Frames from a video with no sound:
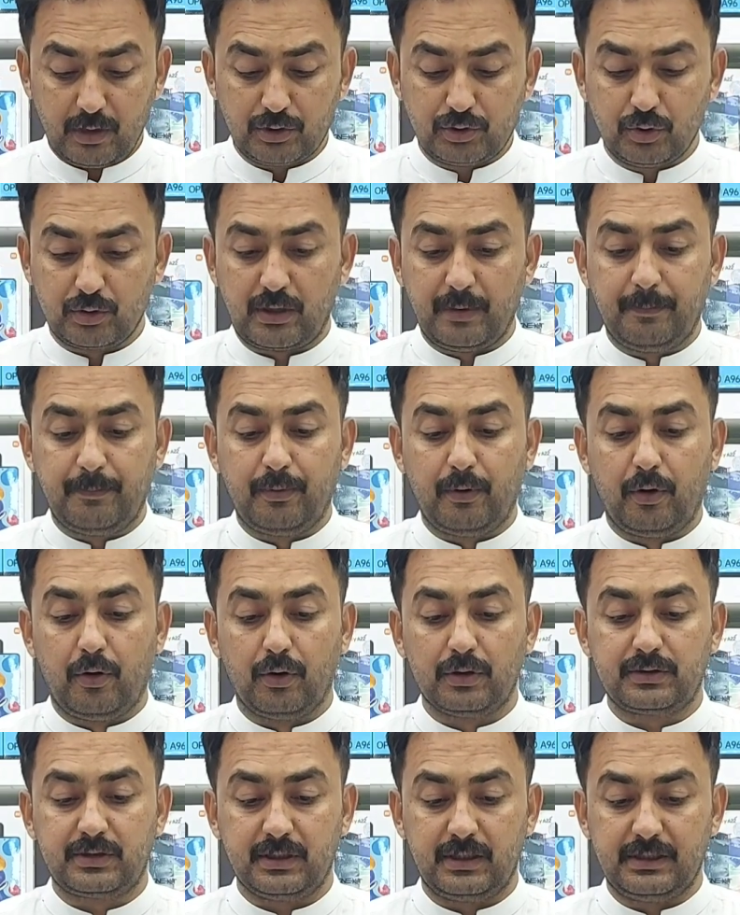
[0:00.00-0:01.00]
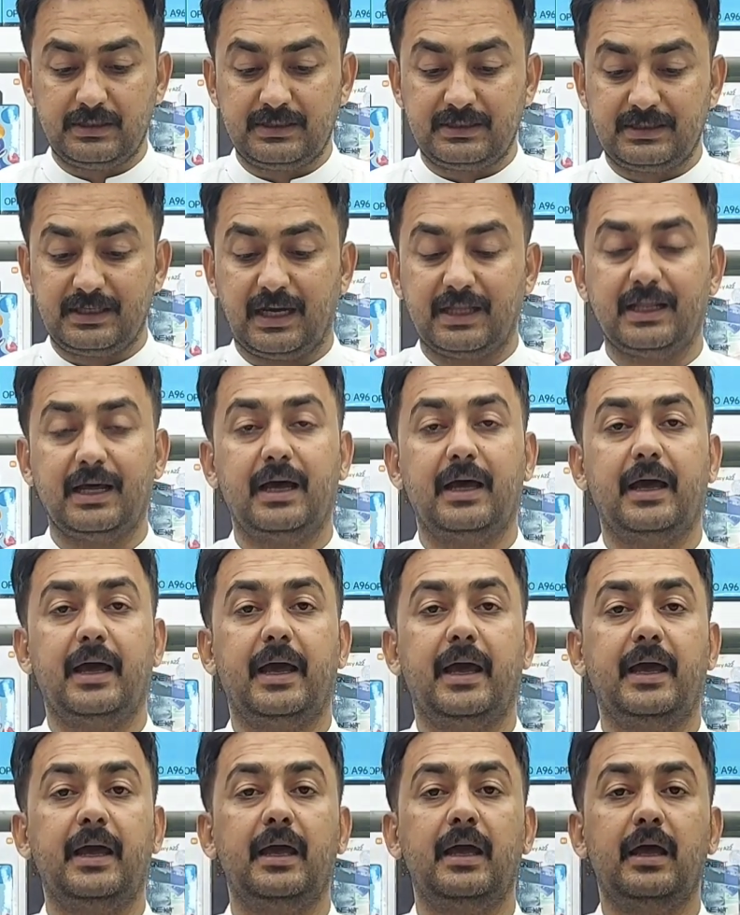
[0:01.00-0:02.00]
जो कि बहुत ज़्यादा
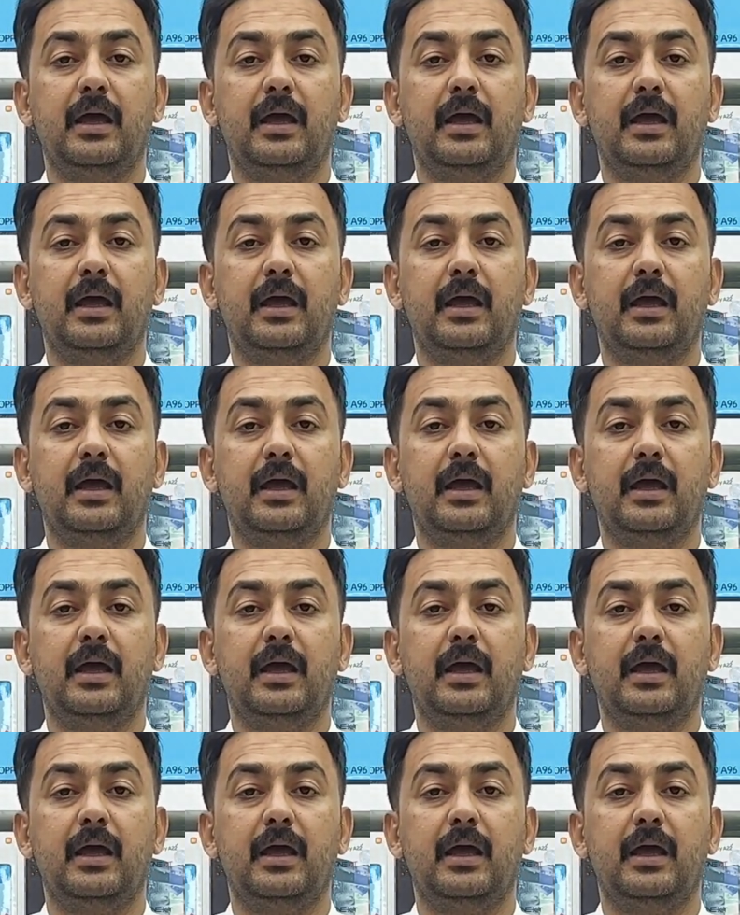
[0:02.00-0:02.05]
है